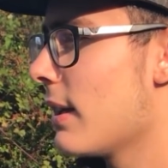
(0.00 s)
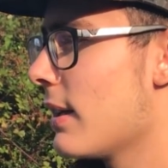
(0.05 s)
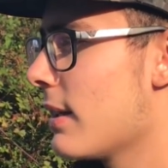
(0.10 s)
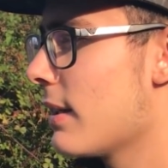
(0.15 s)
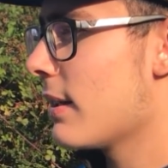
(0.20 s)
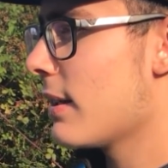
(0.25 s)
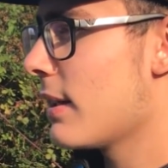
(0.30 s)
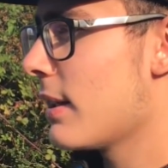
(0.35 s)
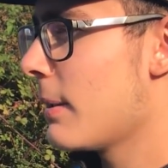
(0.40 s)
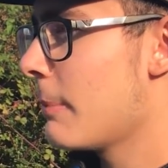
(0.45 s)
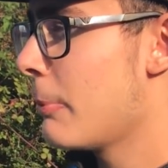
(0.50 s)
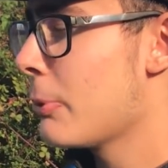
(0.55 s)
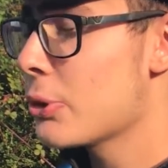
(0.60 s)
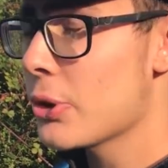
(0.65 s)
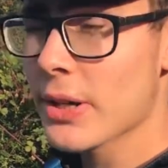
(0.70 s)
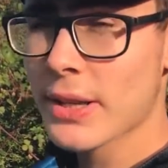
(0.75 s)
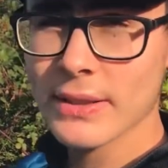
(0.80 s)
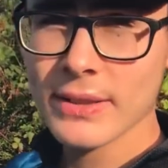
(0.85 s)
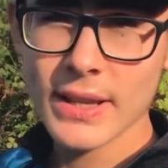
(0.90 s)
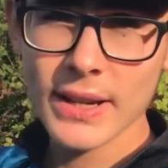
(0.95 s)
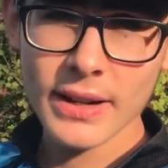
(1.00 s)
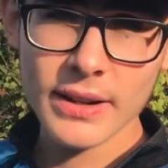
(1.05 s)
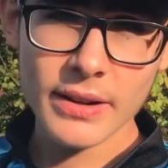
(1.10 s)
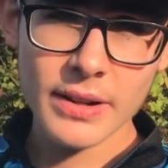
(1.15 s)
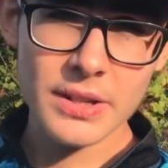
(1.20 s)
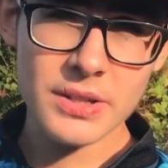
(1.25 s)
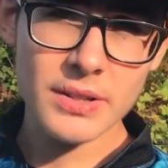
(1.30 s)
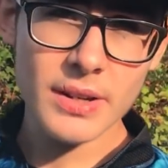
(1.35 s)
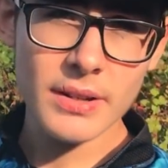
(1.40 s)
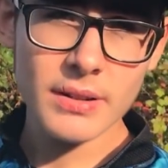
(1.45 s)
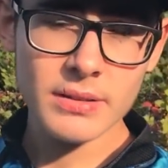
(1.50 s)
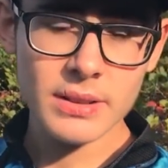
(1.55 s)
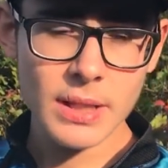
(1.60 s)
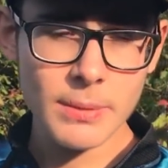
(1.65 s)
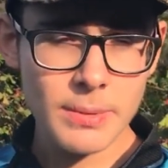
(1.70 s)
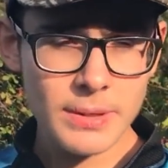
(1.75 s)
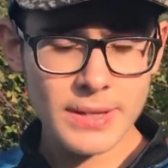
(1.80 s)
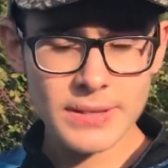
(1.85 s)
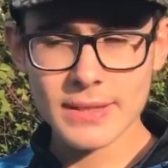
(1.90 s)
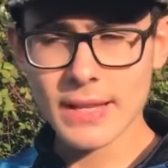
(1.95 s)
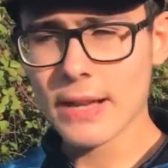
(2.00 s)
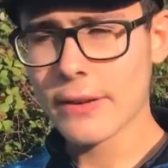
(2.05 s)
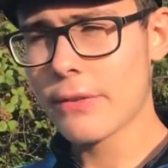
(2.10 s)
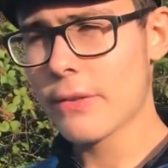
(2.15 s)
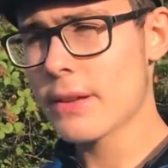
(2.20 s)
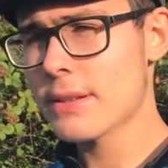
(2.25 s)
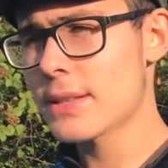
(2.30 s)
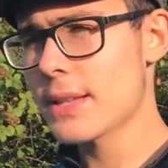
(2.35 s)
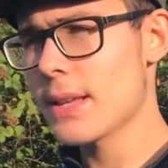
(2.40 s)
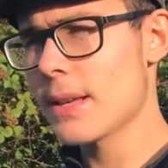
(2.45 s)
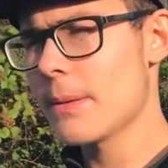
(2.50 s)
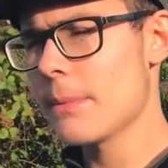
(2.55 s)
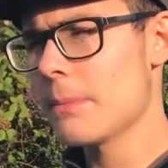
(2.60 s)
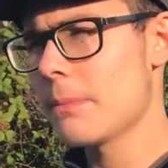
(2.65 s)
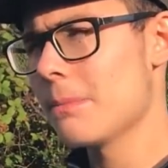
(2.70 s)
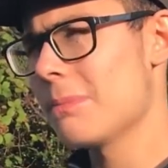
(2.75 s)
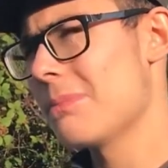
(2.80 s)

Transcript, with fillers: Ee, bu şekilde arkadaşlar tabii ki daha fazla